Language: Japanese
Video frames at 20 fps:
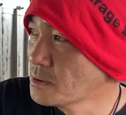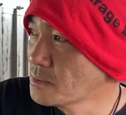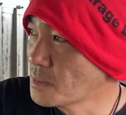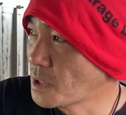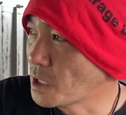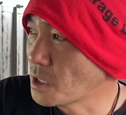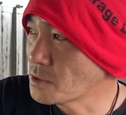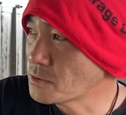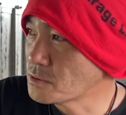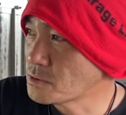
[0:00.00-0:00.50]

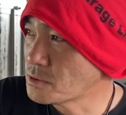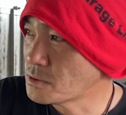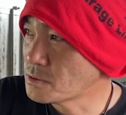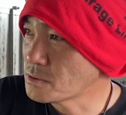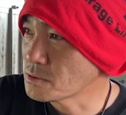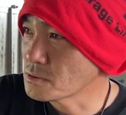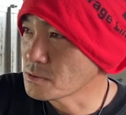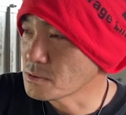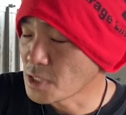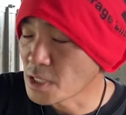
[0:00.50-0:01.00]
まああ
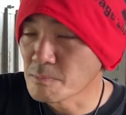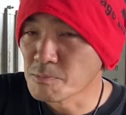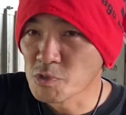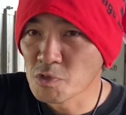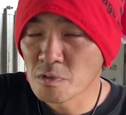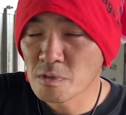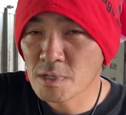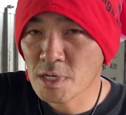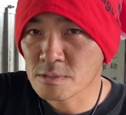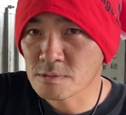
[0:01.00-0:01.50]
のね、無
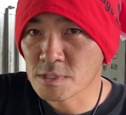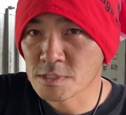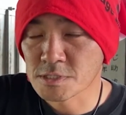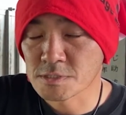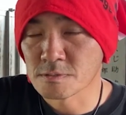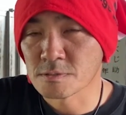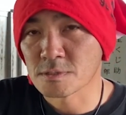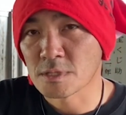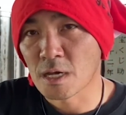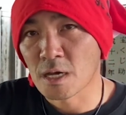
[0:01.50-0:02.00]
農薬で
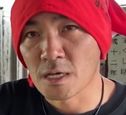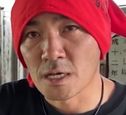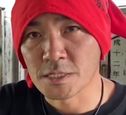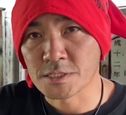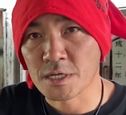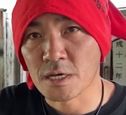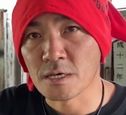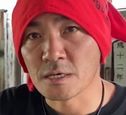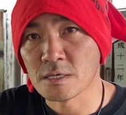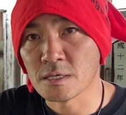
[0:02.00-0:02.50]
作った野
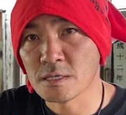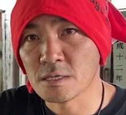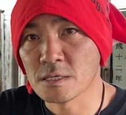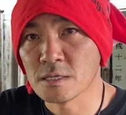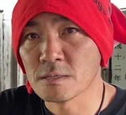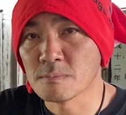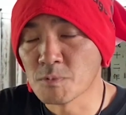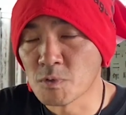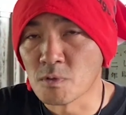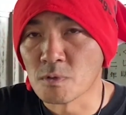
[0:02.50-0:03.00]

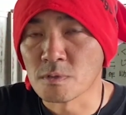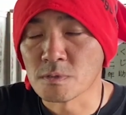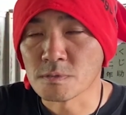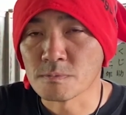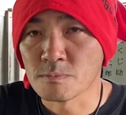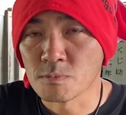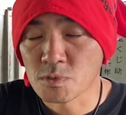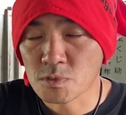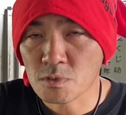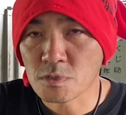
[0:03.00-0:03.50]
菜も、
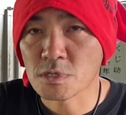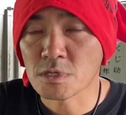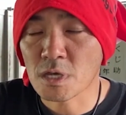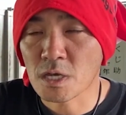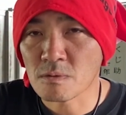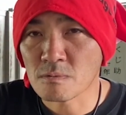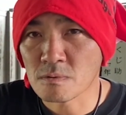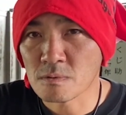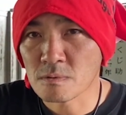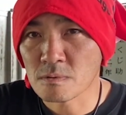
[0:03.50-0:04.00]
本当に
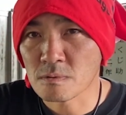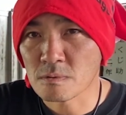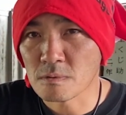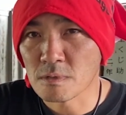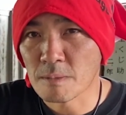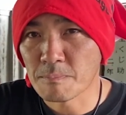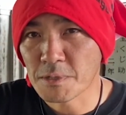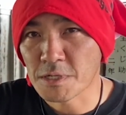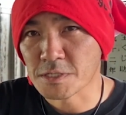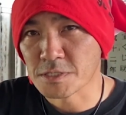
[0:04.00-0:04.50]
あの、
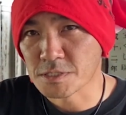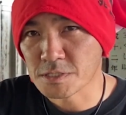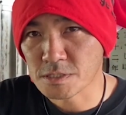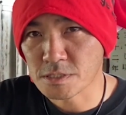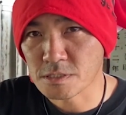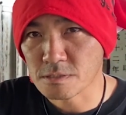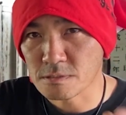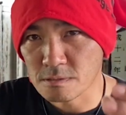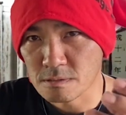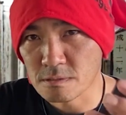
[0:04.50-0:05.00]
やっぱり、
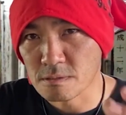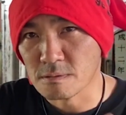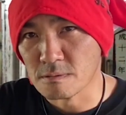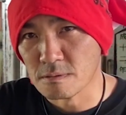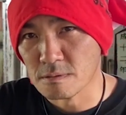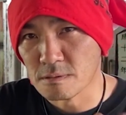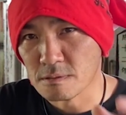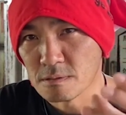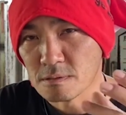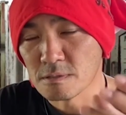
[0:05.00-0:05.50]

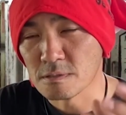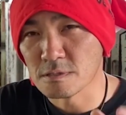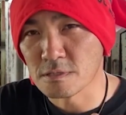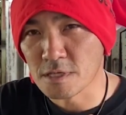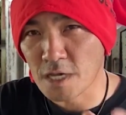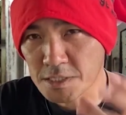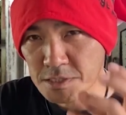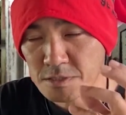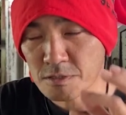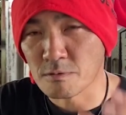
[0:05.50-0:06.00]
い
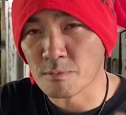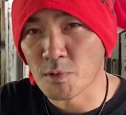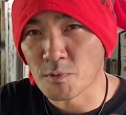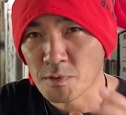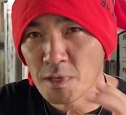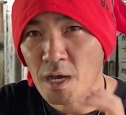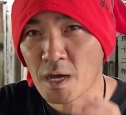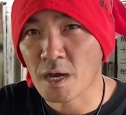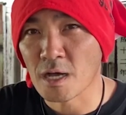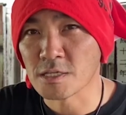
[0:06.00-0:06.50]
や、素朴
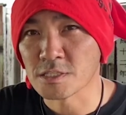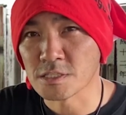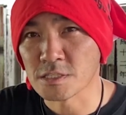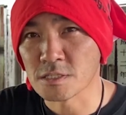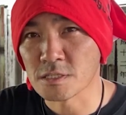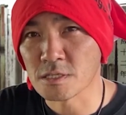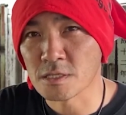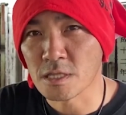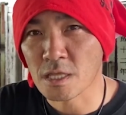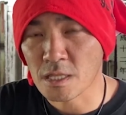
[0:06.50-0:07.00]
な感
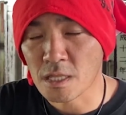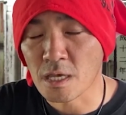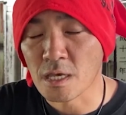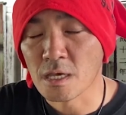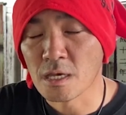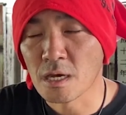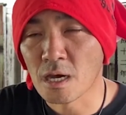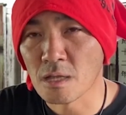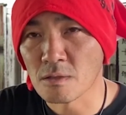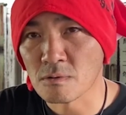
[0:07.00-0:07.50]
じで
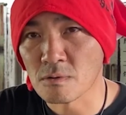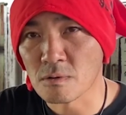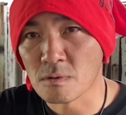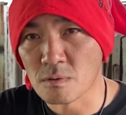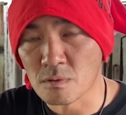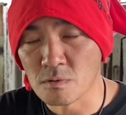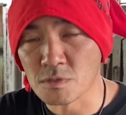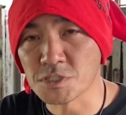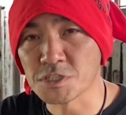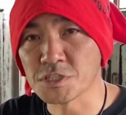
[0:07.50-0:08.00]
ね、あ
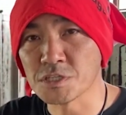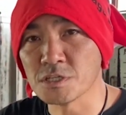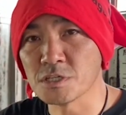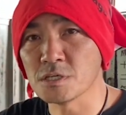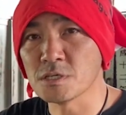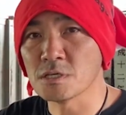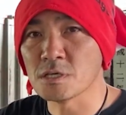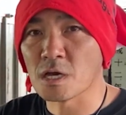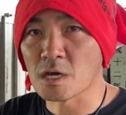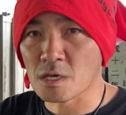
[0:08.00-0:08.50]
の、美味
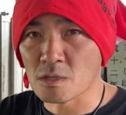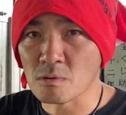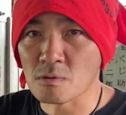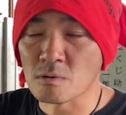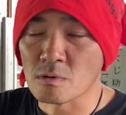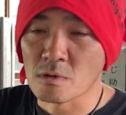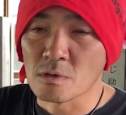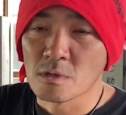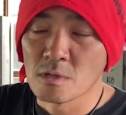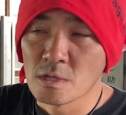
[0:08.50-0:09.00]
しいんやけ
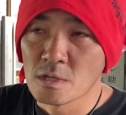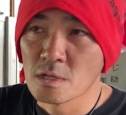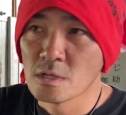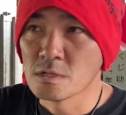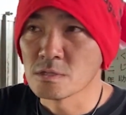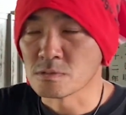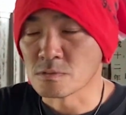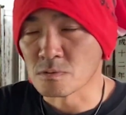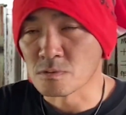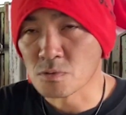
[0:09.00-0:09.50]
ど、
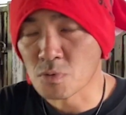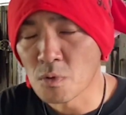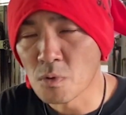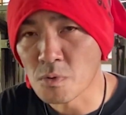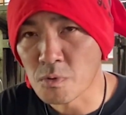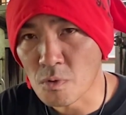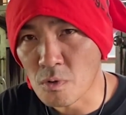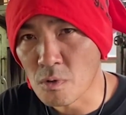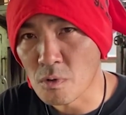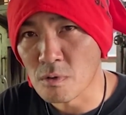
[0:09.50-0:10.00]
その
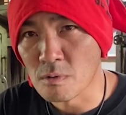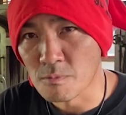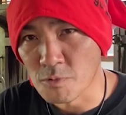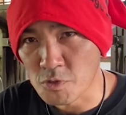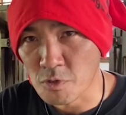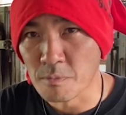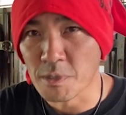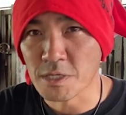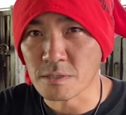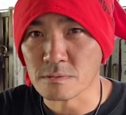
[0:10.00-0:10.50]
糖度を
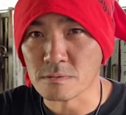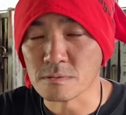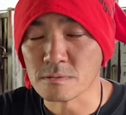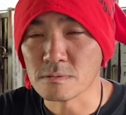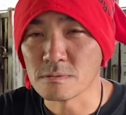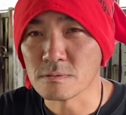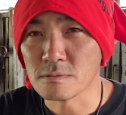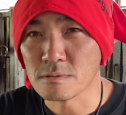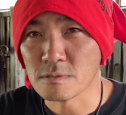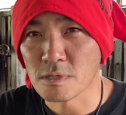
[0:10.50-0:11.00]
求め
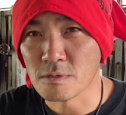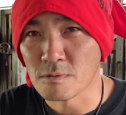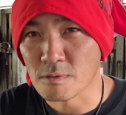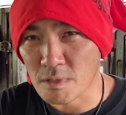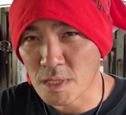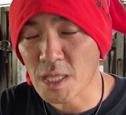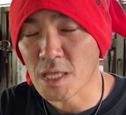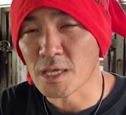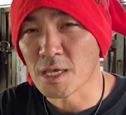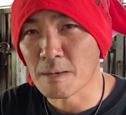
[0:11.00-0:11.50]
るっていう
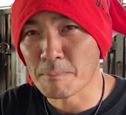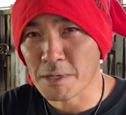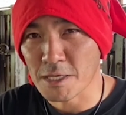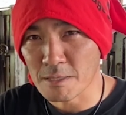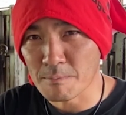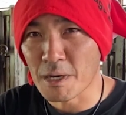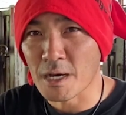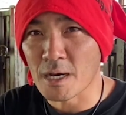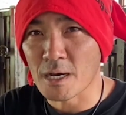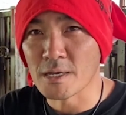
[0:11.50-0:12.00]
ね、やっぱ
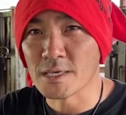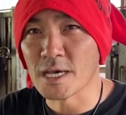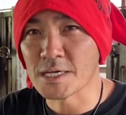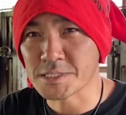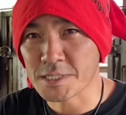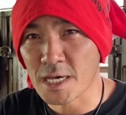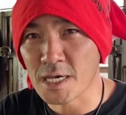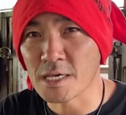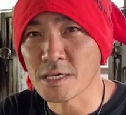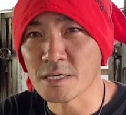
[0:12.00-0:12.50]
今野
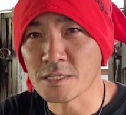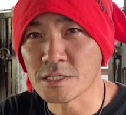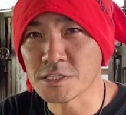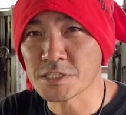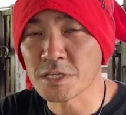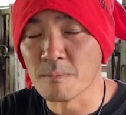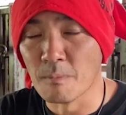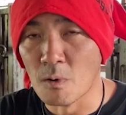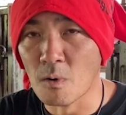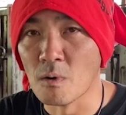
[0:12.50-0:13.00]
菜に
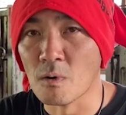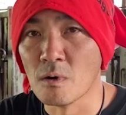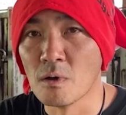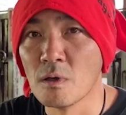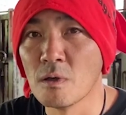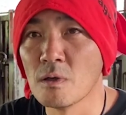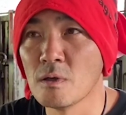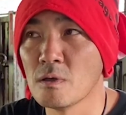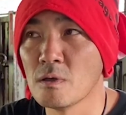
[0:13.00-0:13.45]
しても、